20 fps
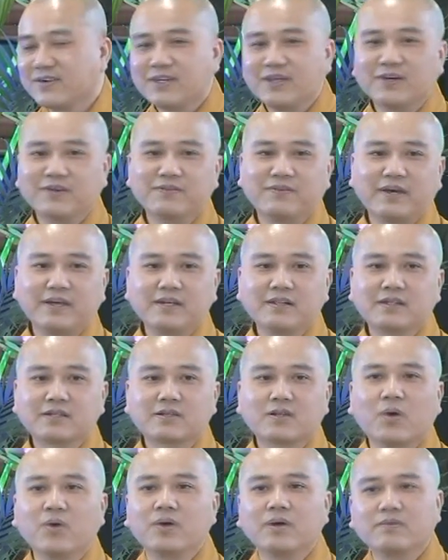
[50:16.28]
Có nhiều vị
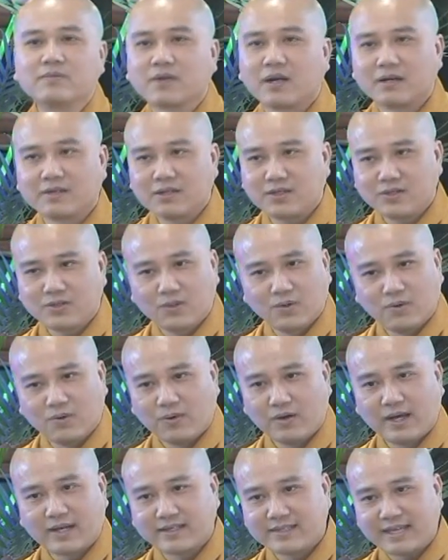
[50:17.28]
nói tôi không cần đi
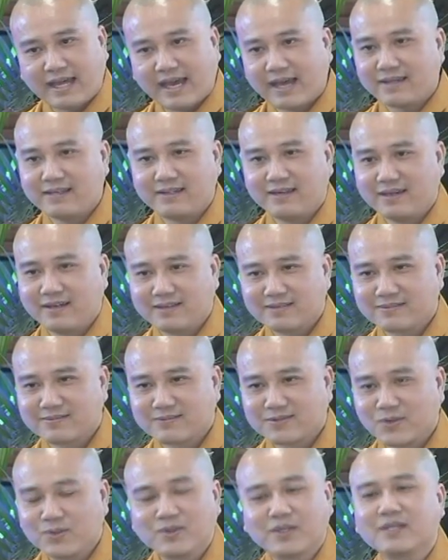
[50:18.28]
chùa ăn chay gì hết,
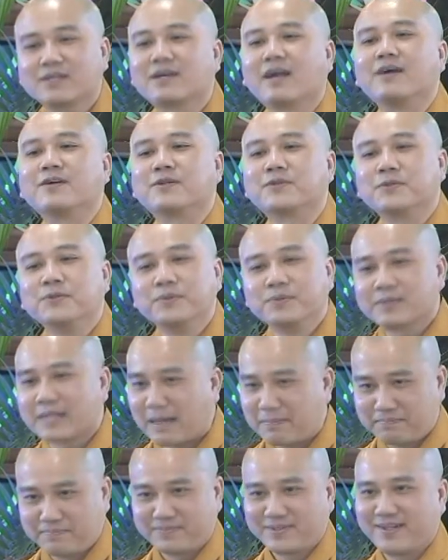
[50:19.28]
tôi chỉ cần tu
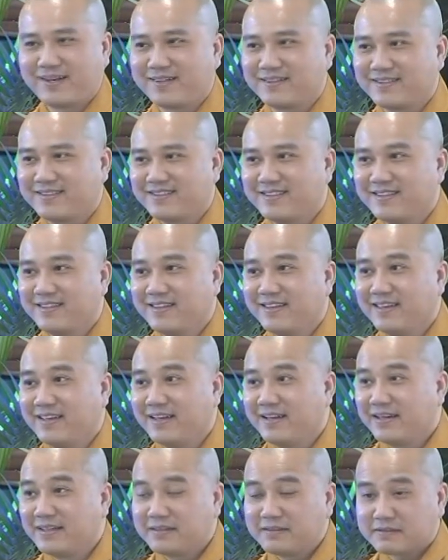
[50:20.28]
tâm thôi.
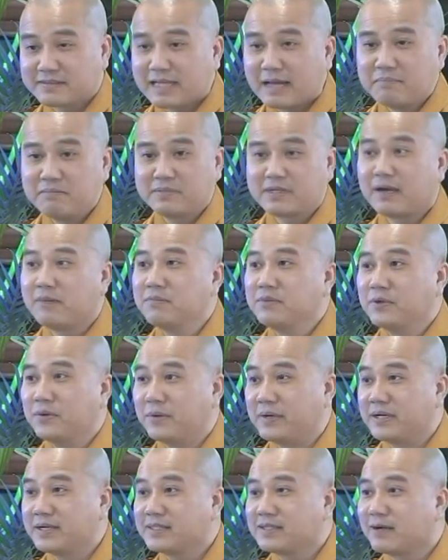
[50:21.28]
Tâm không
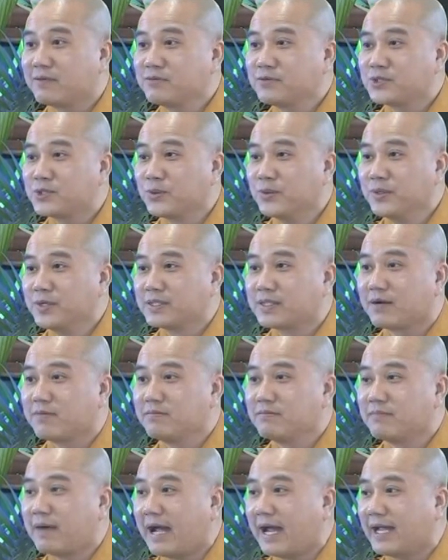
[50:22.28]
luyện, không chùi,
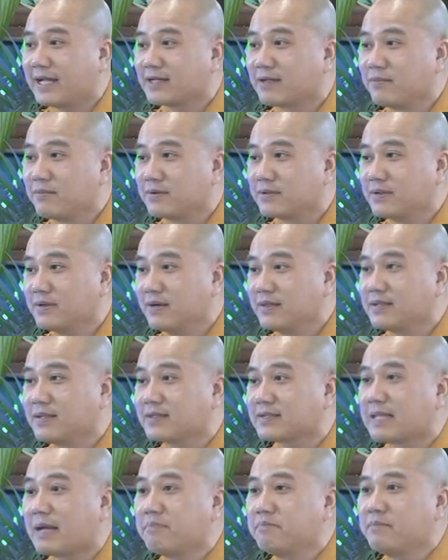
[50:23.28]
không mài, không rửa
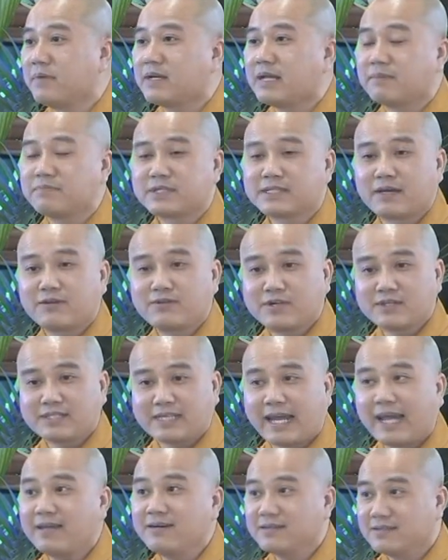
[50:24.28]
thì tâm nó làm sao nó
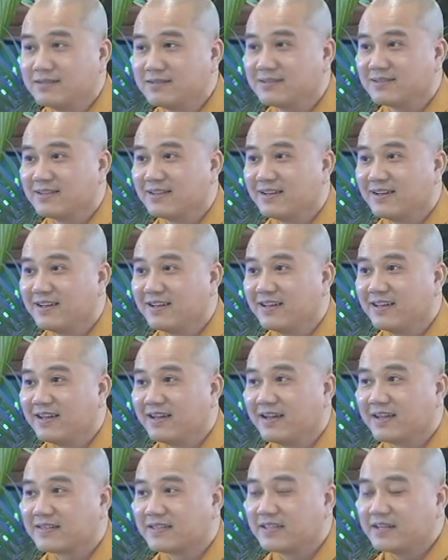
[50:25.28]
sáng được.
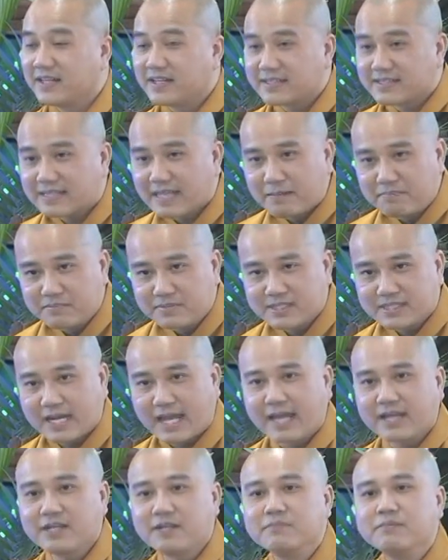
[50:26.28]
Cho nên tâm
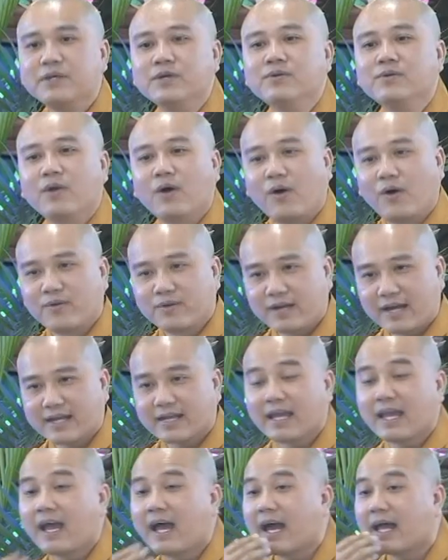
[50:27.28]
sáng nó biểu lộ
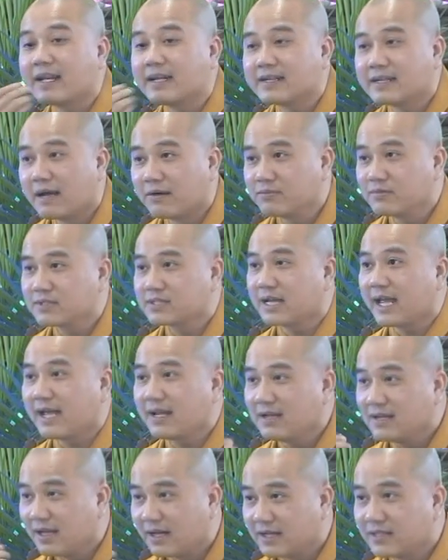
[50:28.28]
ra cái hành động
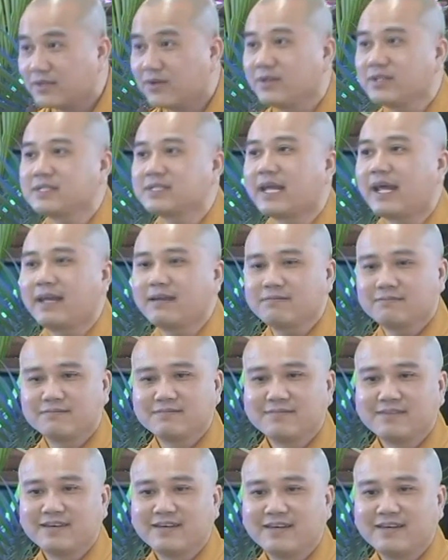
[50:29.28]
sáng, lời nói sáng.